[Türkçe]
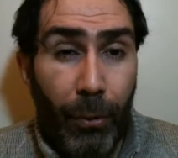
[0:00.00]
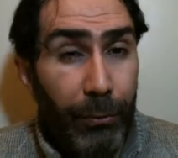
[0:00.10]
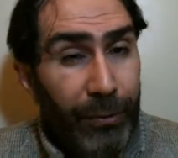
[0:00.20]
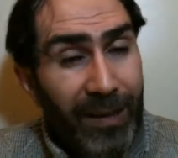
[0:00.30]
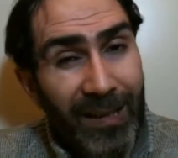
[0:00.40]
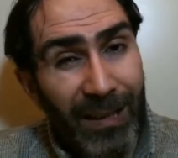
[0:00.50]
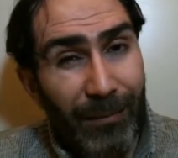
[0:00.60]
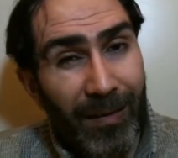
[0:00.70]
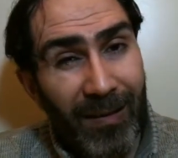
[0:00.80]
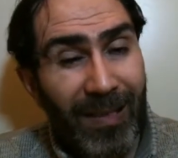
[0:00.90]
onun
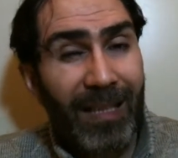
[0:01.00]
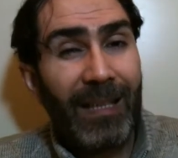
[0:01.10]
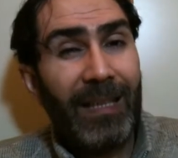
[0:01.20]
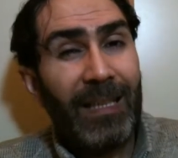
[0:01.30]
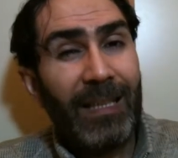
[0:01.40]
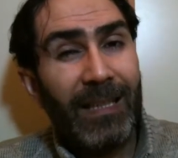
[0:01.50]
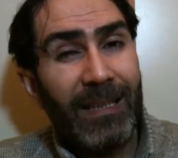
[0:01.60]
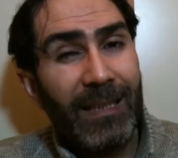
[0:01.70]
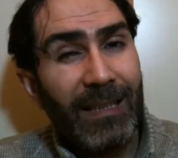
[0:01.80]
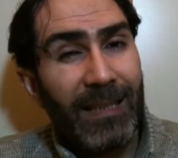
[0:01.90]
kıymeti
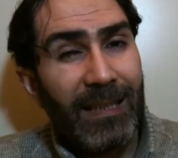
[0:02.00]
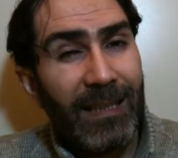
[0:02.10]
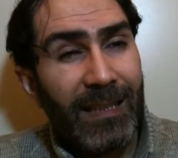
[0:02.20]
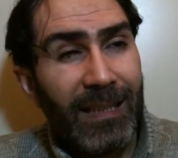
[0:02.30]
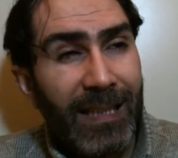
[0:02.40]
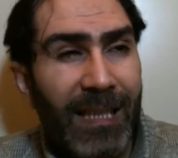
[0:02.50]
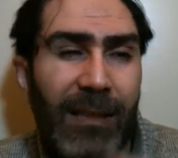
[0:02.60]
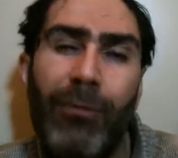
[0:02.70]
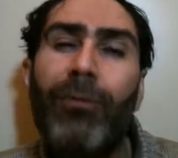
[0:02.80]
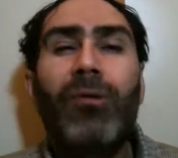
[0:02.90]

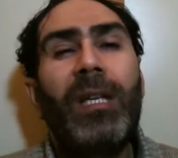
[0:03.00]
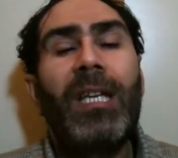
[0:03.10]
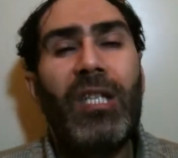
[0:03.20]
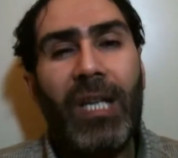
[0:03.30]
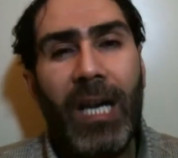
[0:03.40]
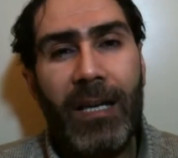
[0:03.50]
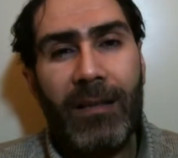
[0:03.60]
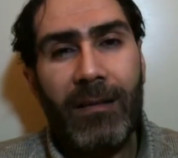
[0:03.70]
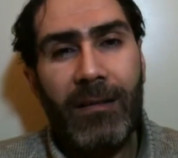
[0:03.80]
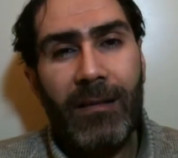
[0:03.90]
nasıl ortaya çıkar?